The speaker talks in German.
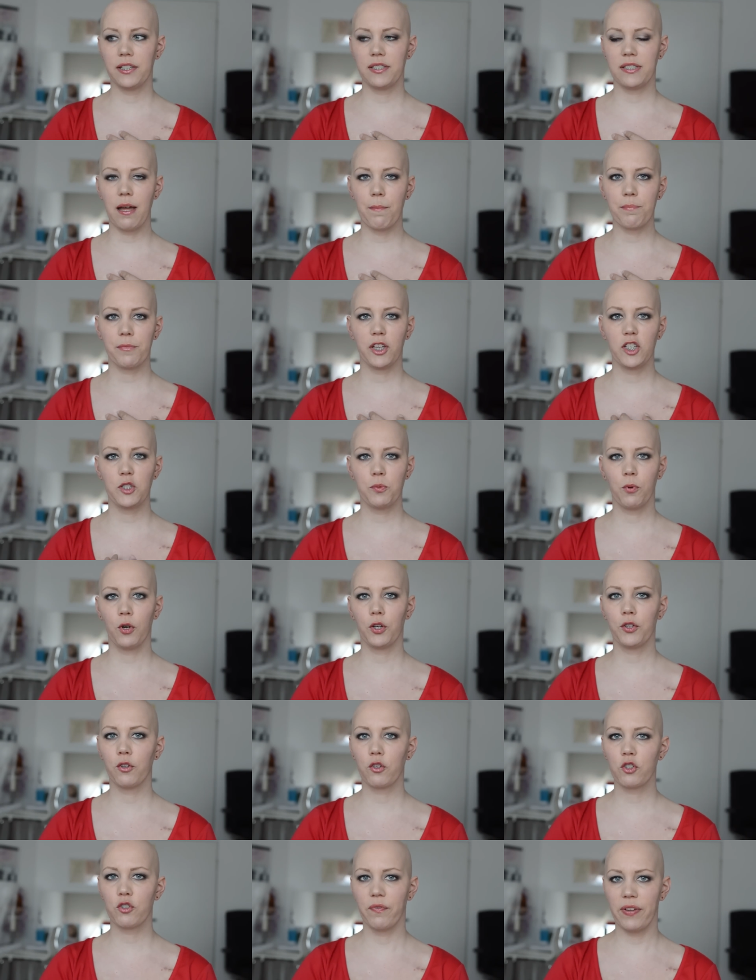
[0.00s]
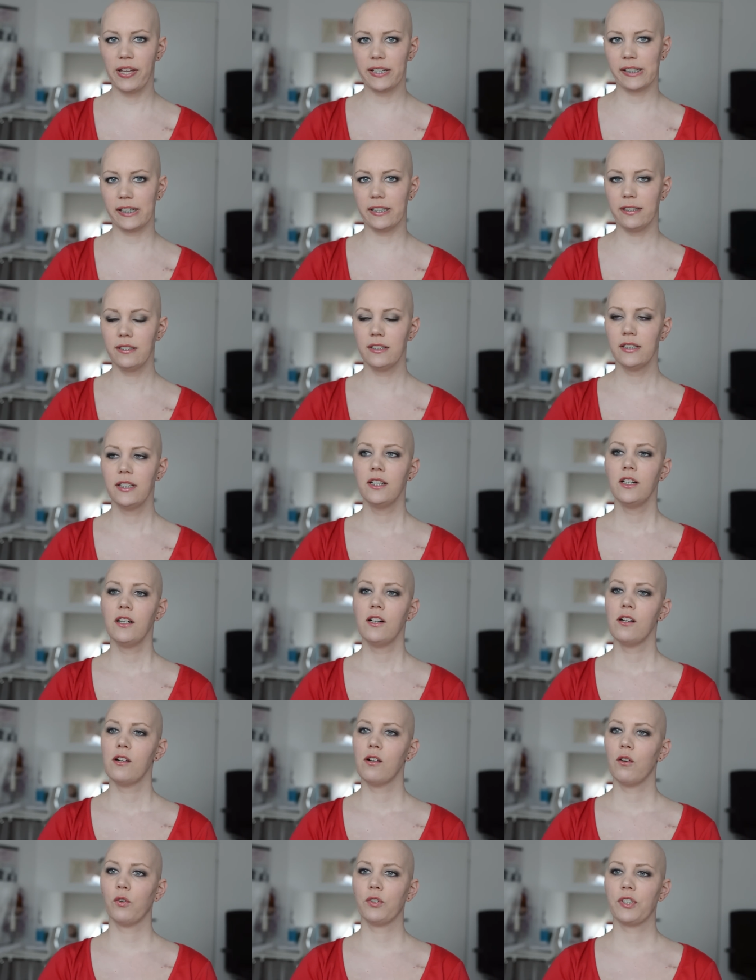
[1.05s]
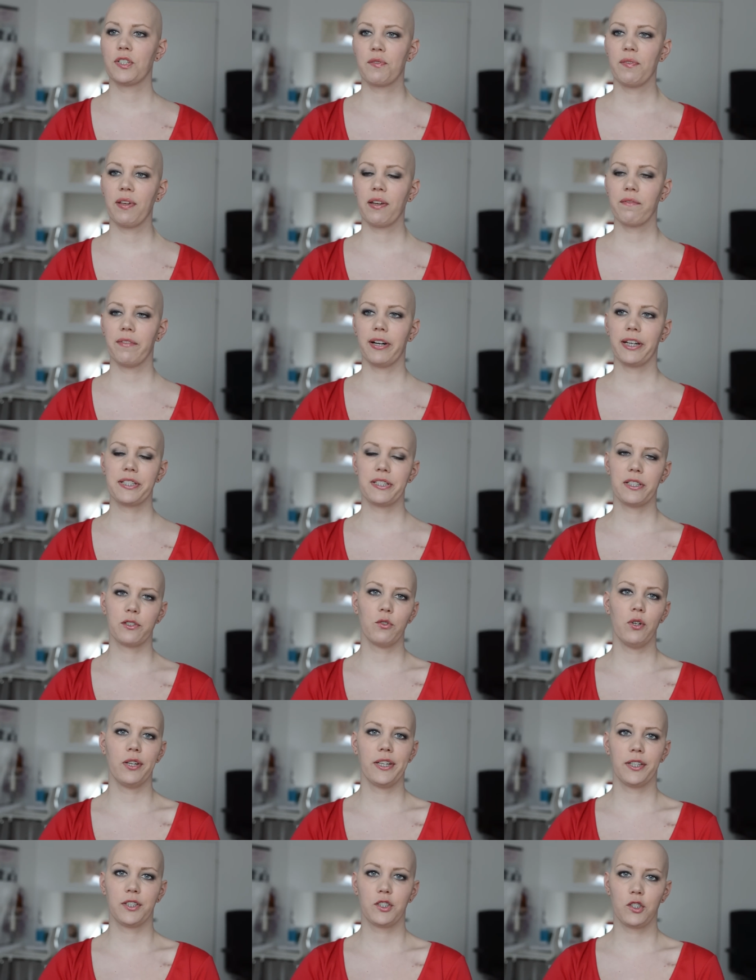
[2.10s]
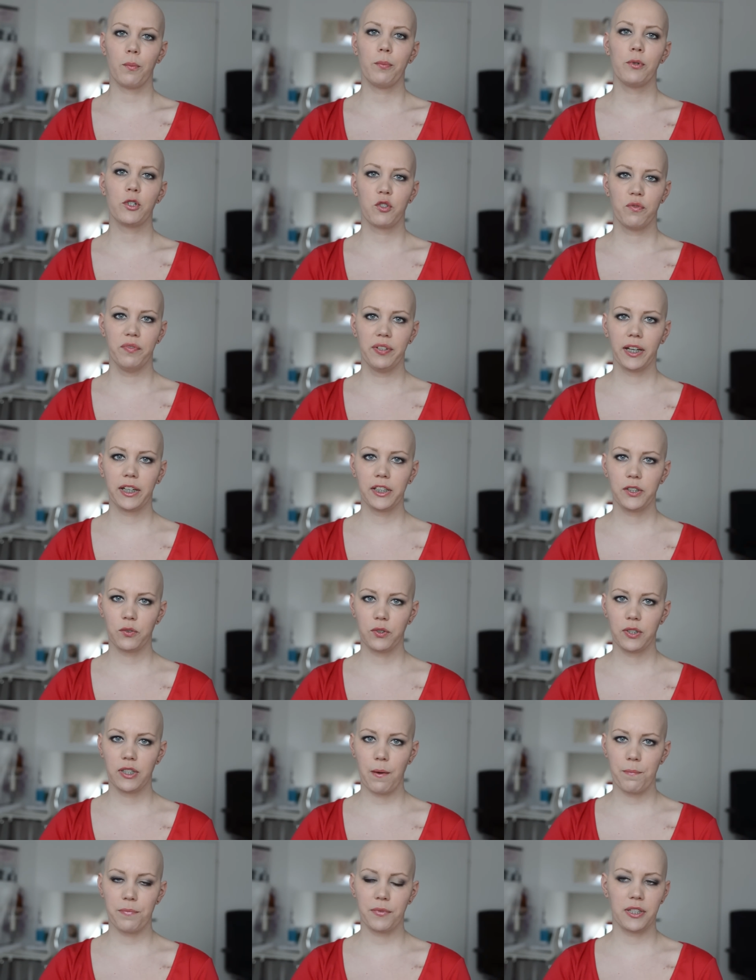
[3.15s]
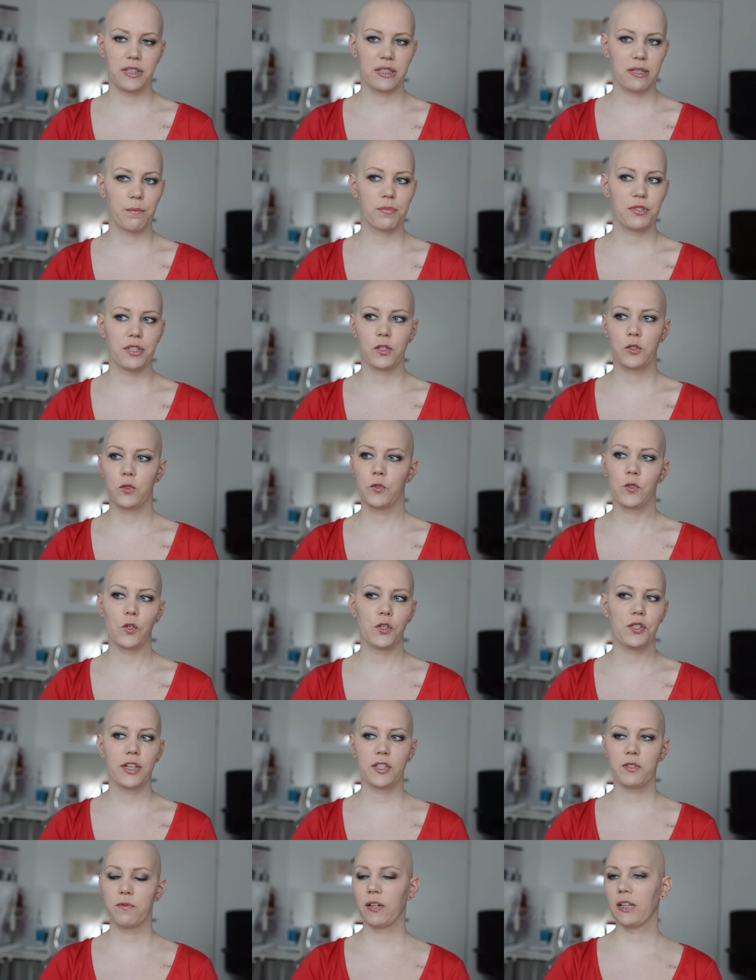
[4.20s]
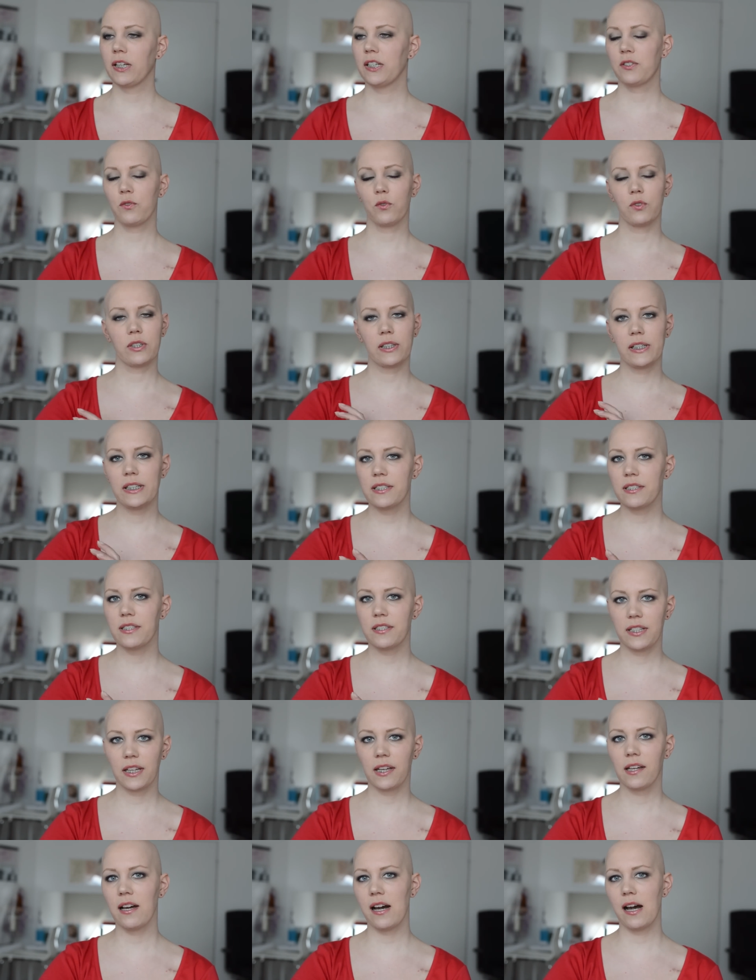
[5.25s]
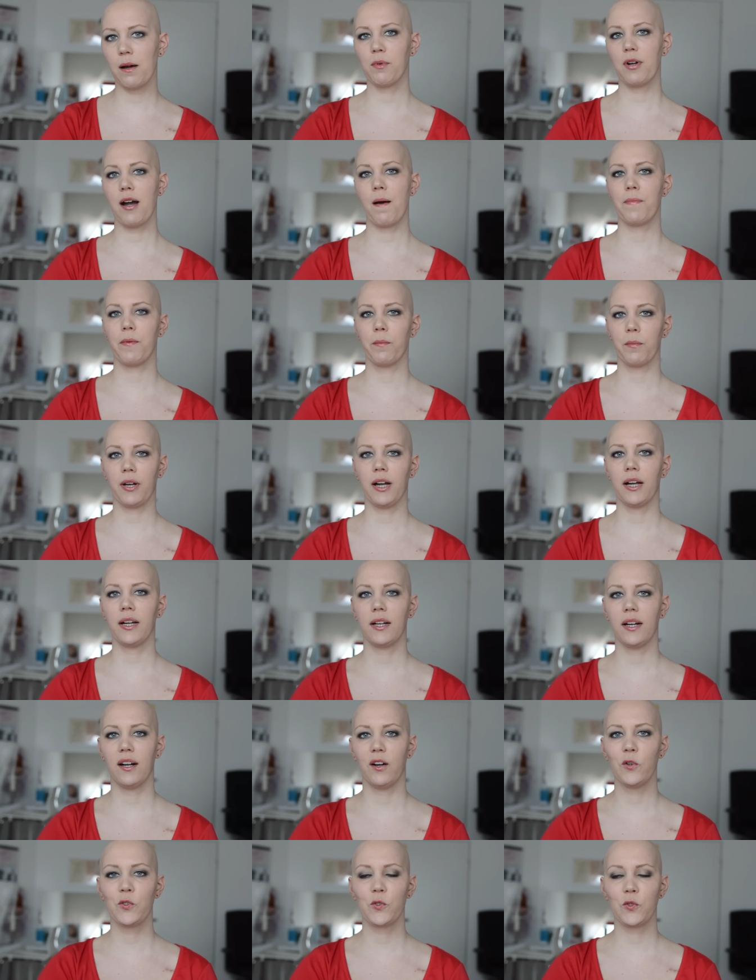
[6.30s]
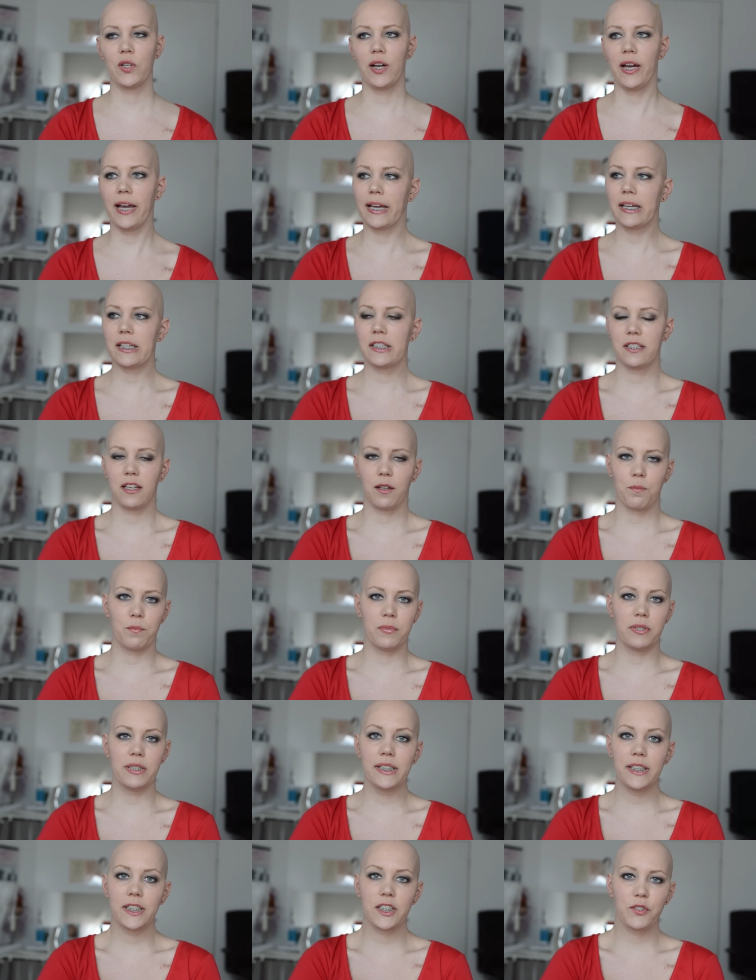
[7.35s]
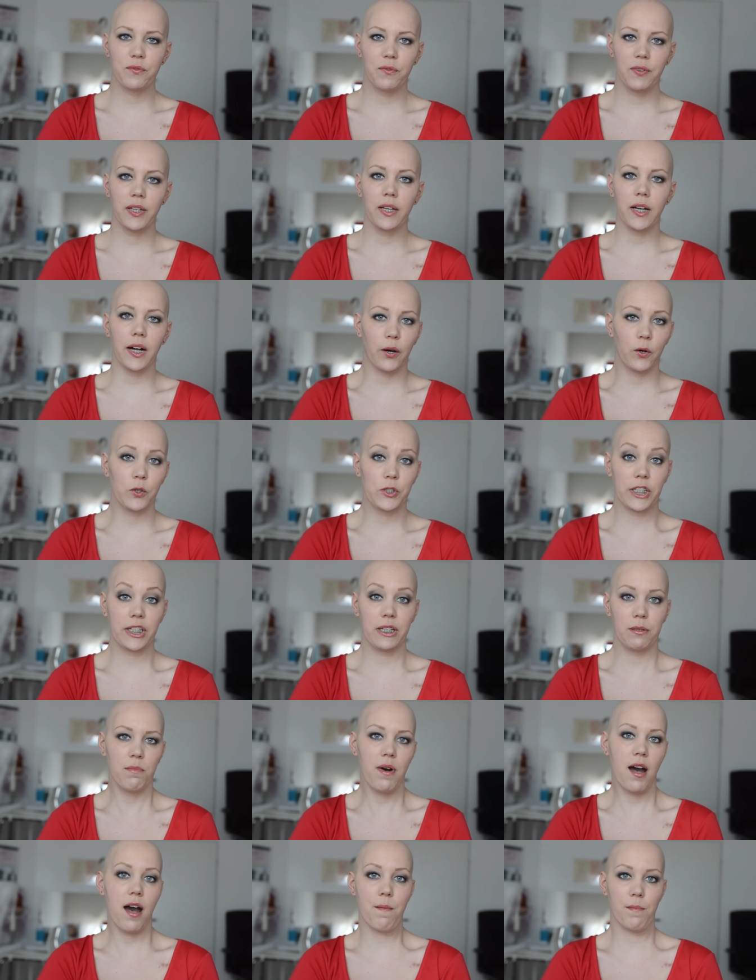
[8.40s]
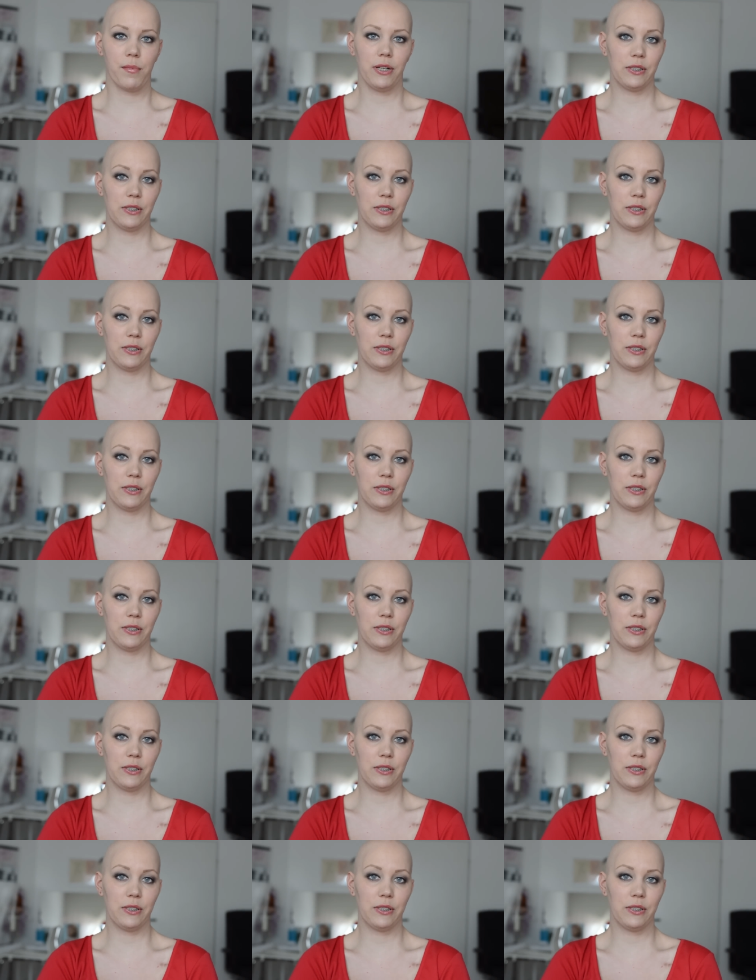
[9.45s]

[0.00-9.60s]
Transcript: diesen Abtransport noch schwerer. Und deswegen war das natürlich jetzt doppelt schwierig und ich habe dann samstags und sonntags wirklich so einen riesen dicken Arm gehabt im Krankenhaus und eigentlich tat mir nichts weh außer dem Arm.